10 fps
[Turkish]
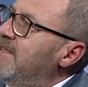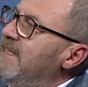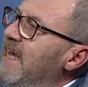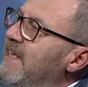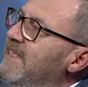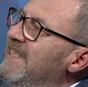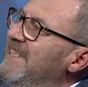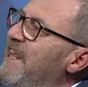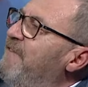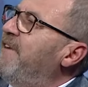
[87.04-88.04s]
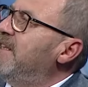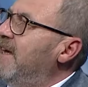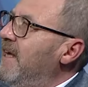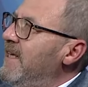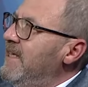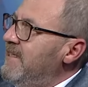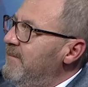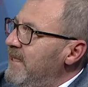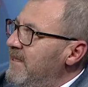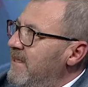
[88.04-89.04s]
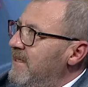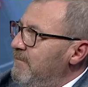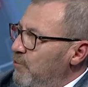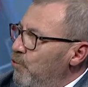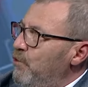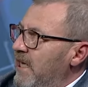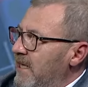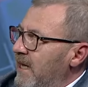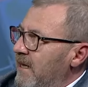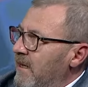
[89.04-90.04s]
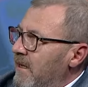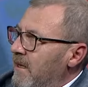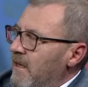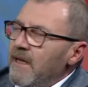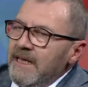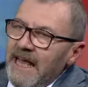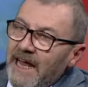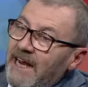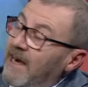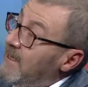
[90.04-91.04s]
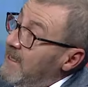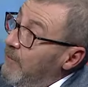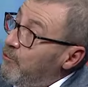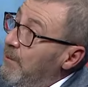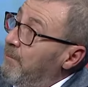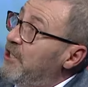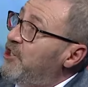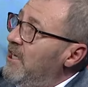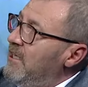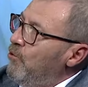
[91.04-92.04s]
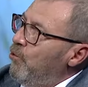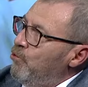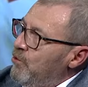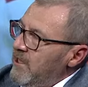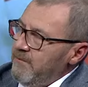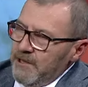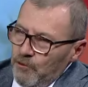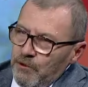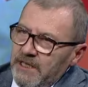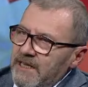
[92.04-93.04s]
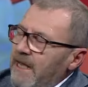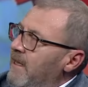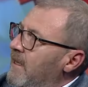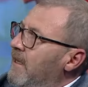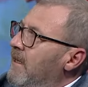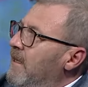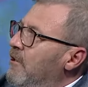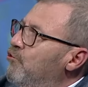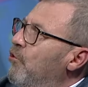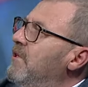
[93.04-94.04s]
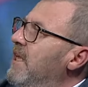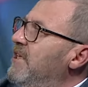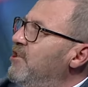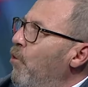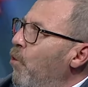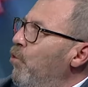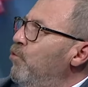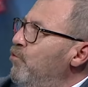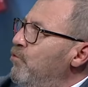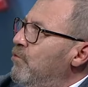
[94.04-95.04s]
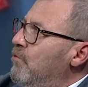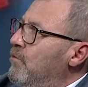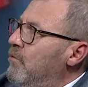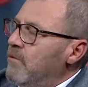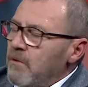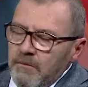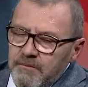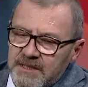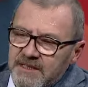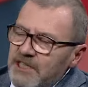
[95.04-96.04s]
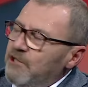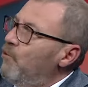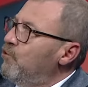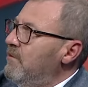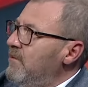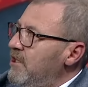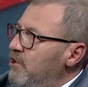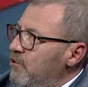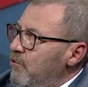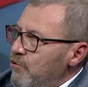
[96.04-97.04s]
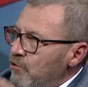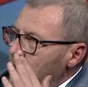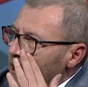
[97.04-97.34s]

siyasi nefret haline getirmek istediği bir ülkede yer yer hatta bunda başarılı da oldukları bir ülkede son derece olgun bir seçim ortamı geçiriyoruz.